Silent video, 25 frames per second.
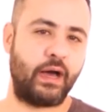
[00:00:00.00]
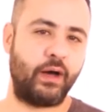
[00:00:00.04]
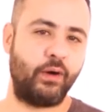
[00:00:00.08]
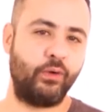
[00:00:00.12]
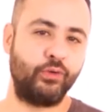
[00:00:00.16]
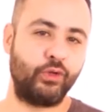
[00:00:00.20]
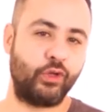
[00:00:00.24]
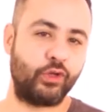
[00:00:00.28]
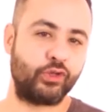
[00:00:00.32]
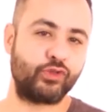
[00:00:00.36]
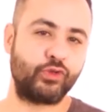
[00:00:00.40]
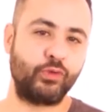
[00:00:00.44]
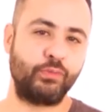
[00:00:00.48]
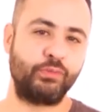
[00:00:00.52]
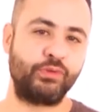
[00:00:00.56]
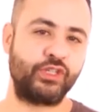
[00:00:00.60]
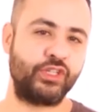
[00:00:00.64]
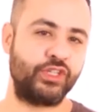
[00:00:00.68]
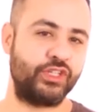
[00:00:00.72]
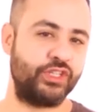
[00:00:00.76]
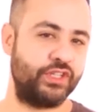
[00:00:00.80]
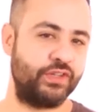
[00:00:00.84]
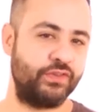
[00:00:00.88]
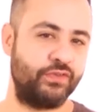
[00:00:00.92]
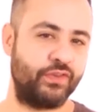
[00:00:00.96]
o nosso
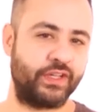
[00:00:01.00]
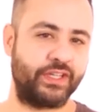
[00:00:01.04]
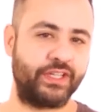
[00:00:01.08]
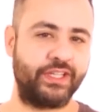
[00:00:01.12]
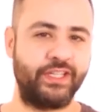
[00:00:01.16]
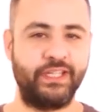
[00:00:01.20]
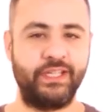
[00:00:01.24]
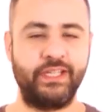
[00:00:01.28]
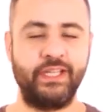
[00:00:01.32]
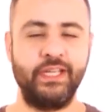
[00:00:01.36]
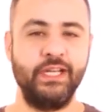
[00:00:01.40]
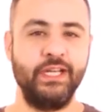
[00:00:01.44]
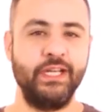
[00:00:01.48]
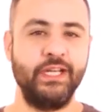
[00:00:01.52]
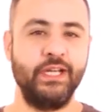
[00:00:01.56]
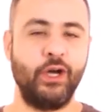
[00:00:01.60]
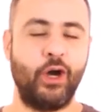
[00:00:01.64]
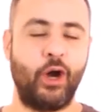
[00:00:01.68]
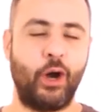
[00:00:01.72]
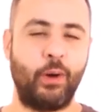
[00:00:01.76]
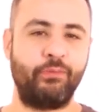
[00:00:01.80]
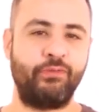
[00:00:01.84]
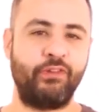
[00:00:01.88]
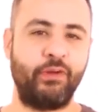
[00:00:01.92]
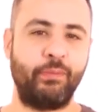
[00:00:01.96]
objetivo aqui,
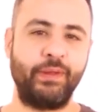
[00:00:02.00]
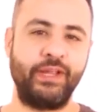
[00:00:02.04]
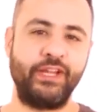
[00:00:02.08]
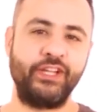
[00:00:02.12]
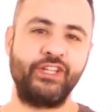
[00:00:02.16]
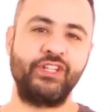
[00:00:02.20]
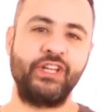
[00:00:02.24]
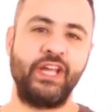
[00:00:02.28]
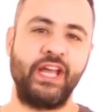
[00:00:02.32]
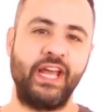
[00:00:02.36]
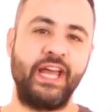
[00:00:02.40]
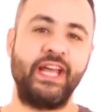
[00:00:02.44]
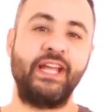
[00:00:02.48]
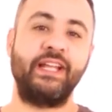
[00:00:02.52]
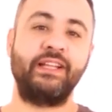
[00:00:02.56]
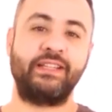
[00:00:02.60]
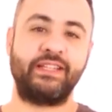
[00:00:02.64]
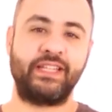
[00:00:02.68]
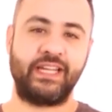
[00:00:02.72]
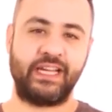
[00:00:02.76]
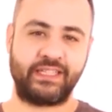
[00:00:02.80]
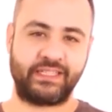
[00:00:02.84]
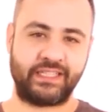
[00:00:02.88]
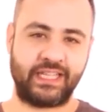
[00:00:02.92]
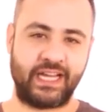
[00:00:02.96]
obviamente, é
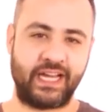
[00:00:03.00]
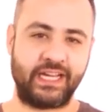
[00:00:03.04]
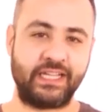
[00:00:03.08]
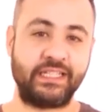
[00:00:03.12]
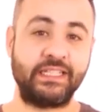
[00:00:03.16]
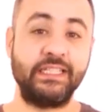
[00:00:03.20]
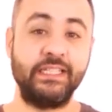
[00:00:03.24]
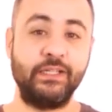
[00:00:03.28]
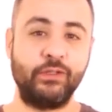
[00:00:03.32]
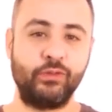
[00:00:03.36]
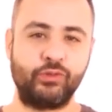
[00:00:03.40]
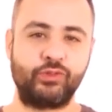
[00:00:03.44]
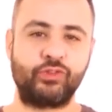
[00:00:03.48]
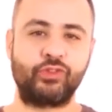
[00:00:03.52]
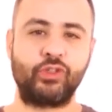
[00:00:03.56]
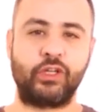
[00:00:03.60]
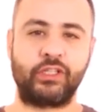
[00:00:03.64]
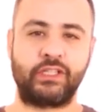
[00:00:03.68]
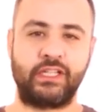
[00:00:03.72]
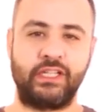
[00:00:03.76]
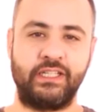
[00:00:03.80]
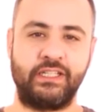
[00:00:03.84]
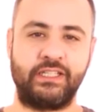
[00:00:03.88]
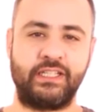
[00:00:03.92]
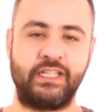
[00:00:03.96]
tratar não só
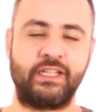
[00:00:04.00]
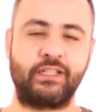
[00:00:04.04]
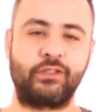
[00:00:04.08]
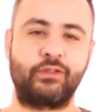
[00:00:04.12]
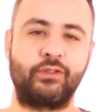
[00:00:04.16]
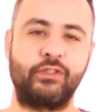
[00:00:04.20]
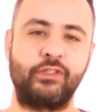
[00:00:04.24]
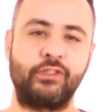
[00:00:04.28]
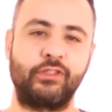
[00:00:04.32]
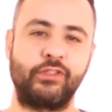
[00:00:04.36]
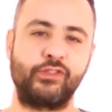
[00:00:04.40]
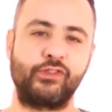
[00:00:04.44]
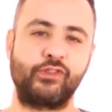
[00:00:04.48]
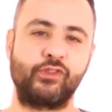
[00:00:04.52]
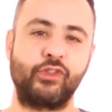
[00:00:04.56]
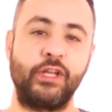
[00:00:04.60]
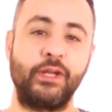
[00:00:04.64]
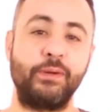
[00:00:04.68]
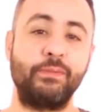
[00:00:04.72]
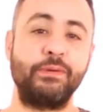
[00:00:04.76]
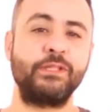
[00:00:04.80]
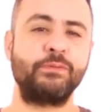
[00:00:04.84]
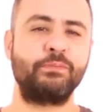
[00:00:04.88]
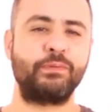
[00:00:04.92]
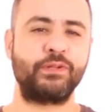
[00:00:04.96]
da literatura e da
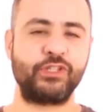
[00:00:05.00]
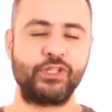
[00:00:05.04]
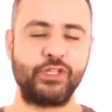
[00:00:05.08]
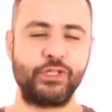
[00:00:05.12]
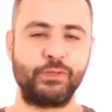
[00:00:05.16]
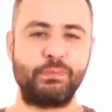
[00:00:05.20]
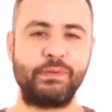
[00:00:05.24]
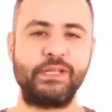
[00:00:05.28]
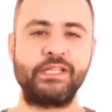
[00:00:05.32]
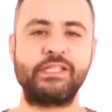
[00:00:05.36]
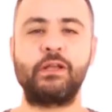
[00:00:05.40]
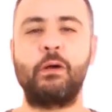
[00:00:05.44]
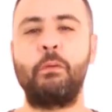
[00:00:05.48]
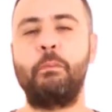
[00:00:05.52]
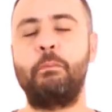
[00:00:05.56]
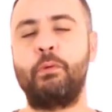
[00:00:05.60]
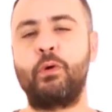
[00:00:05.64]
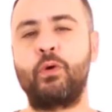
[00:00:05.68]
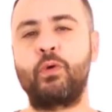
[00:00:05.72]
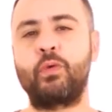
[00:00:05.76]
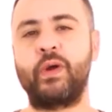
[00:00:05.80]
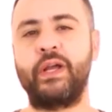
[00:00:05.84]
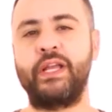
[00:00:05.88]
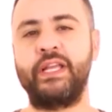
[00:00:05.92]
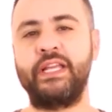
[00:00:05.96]
história, mas para a gente pensar um
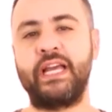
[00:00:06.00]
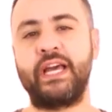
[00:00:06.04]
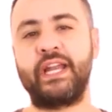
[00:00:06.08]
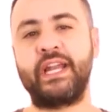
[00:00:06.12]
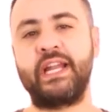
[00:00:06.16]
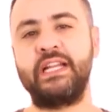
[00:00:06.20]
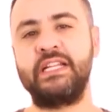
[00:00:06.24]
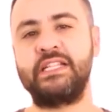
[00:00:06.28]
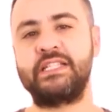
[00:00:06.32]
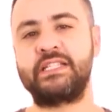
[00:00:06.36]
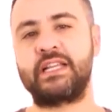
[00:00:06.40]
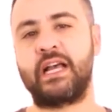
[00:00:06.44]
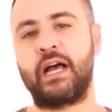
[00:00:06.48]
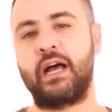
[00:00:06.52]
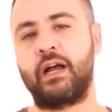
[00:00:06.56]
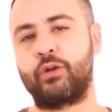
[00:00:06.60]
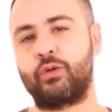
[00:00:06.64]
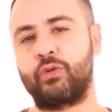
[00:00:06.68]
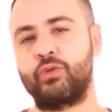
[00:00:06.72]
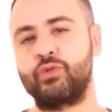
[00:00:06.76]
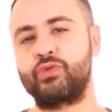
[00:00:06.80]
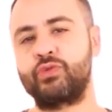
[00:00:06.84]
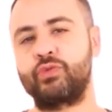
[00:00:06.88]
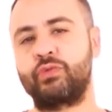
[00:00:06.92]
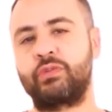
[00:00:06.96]
pouco aí, analisar
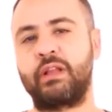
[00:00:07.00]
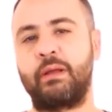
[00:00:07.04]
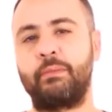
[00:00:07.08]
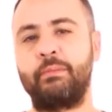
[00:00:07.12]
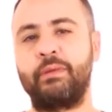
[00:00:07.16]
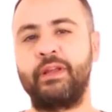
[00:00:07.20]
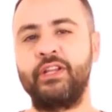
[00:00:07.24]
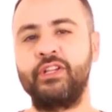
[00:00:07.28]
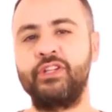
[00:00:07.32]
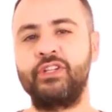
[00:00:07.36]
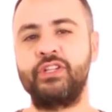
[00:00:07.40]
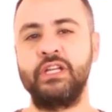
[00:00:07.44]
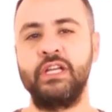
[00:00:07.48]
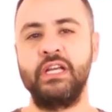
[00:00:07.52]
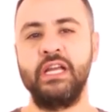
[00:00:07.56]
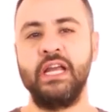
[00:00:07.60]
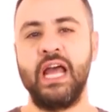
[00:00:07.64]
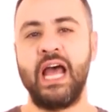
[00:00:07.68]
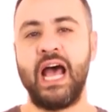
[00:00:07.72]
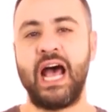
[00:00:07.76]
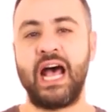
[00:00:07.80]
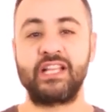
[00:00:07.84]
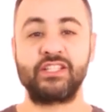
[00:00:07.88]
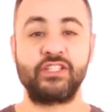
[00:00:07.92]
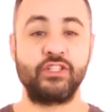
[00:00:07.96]
conjuntamente
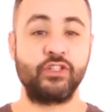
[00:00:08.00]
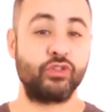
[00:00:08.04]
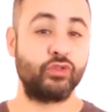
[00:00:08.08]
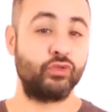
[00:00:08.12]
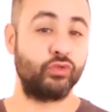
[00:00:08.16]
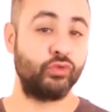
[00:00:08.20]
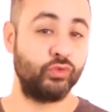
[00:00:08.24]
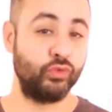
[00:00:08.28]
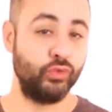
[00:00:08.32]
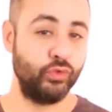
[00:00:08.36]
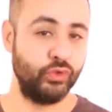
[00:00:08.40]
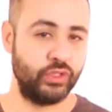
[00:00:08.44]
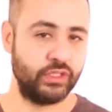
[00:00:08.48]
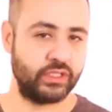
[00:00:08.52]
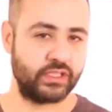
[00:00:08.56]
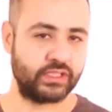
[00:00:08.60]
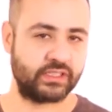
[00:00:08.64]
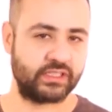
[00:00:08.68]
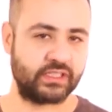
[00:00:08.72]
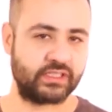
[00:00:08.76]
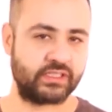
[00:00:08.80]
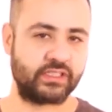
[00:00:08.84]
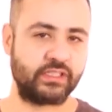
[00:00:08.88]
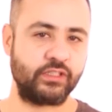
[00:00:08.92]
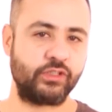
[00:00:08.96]
as estruturas
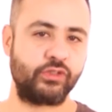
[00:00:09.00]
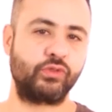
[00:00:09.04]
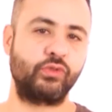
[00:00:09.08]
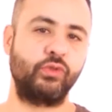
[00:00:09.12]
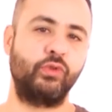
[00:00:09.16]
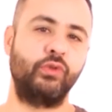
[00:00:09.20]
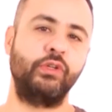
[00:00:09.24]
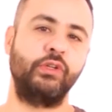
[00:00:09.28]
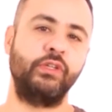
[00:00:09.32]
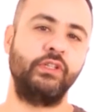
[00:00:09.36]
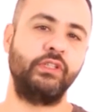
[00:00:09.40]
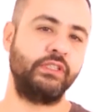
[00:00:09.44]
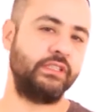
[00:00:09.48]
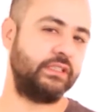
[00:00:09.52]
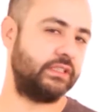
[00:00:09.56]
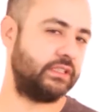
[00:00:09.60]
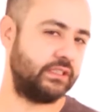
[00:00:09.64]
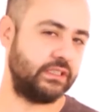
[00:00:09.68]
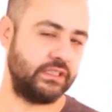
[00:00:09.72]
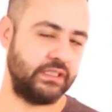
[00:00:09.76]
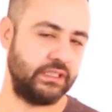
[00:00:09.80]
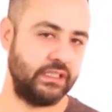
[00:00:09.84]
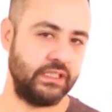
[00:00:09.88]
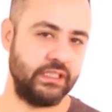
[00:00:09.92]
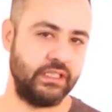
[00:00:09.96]
das
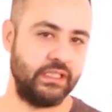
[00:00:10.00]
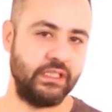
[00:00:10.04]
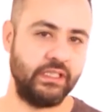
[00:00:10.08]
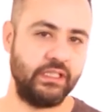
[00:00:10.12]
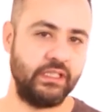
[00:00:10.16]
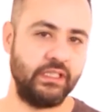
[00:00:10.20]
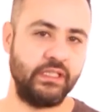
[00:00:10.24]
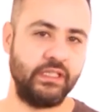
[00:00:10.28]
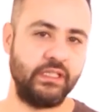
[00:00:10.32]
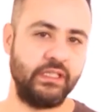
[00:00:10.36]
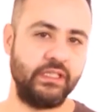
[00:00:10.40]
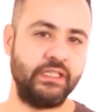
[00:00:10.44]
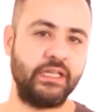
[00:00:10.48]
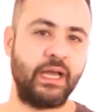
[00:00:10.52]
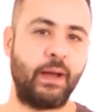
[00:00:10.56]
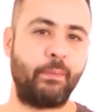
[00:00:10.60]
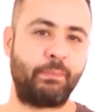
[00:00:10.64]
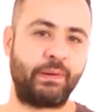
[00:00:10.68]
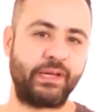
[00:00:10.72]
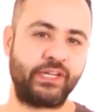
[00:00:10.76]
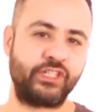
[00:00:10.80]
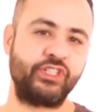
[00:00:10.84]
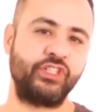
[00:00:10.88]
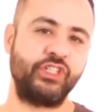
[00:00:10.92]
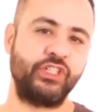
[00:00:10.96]
questões e, e, e a
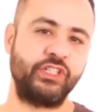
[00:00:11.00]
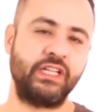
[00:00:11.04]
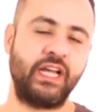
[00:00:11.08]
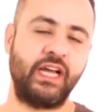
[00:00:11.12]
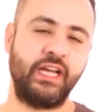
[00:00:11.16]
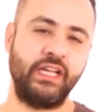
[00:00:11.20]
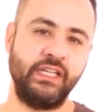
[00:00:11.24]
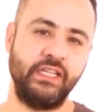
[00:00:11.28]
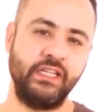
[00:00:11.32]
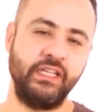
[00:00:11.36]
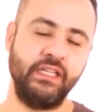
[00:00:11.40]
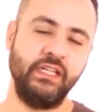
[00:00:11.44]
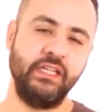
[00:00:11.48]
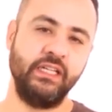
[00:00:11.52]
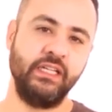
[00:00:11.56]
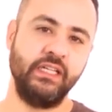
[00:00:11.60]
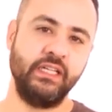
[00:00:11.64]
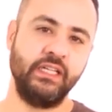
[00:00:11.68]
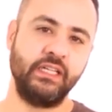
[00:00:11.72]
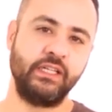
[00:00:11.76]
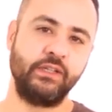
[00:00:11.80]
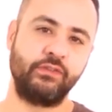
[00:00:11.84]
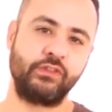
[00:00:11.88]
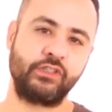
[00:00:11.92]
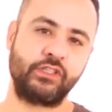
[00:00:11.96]
partir daí
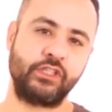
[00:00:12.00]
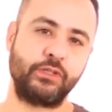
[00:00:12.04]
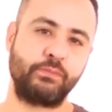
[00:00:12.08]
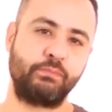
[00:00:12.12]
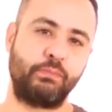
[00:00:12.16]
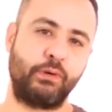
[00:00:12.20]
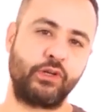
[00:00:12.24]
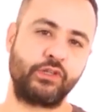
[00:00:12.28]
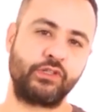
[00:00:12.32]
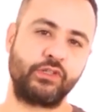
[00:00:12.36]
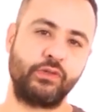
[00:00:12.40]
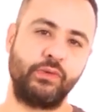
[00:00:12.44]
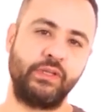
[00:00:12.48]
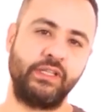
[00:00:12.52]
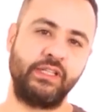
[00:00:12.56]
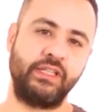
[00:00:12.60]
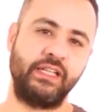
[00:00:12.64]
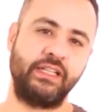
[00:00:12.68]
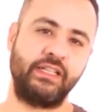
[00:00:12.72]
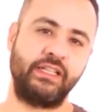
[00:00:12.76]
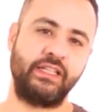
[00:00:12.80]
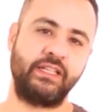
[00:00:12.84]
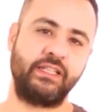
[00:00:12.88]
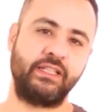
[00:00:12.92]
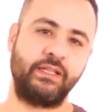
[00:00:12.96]
vocês possam
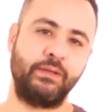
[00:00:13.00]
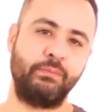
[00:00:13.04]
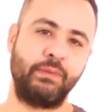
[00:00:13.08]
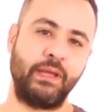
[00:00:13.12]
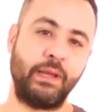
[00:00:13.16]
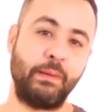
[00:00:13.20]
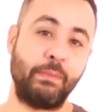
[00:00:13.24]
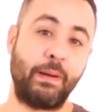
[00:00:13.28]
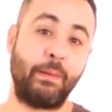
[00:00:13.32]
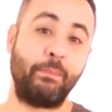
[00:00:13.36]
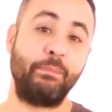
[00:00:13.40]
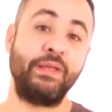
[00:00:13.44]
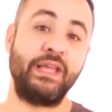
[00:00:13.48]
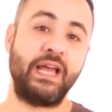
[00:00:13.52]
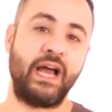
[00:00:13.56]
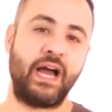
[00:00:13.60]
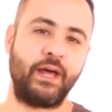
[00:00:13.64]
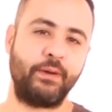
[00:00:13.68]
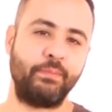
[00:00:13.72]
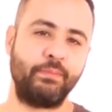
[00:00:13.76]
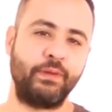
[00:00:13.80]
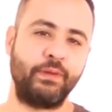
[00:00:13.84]
entender também, mapear